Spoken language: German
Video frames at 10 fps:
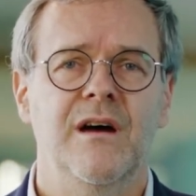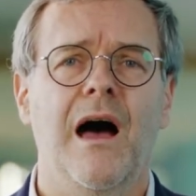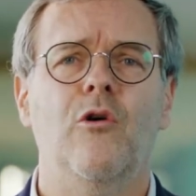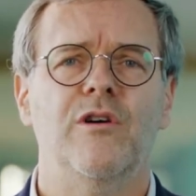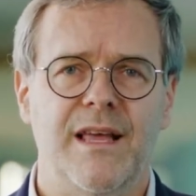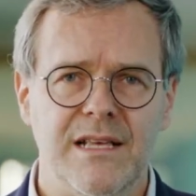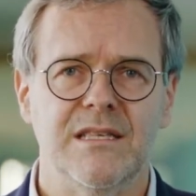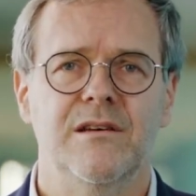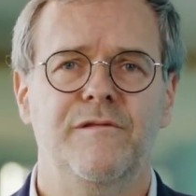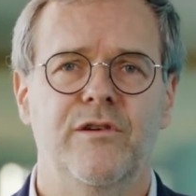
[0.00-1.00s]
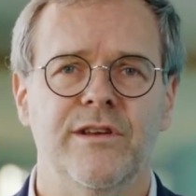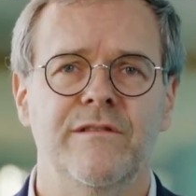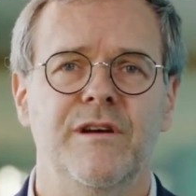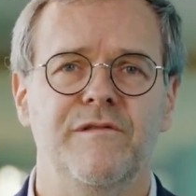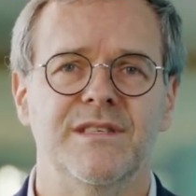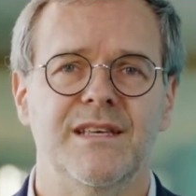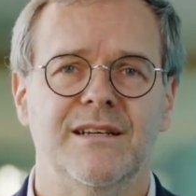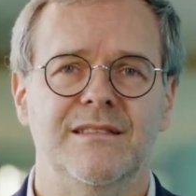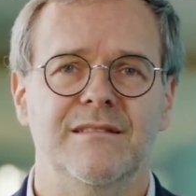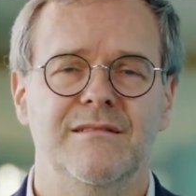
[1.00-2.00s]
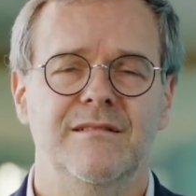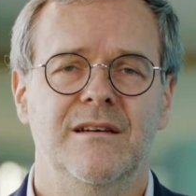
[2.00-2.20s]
Auch das fordern wir für Sachsen.